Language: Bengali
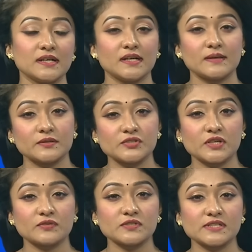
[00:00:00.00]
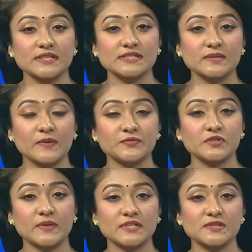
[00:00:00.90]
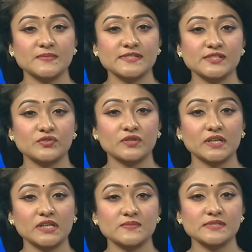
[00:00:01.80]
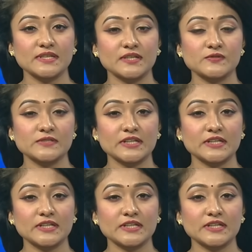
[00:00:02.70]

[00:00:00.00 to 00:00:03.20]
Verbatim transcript: আবারও স্বাগত জানাচ্ছি ব্যবসা বাণিজ্য বিশ্লেষণ নিয়ে ডিবিসি নিউজের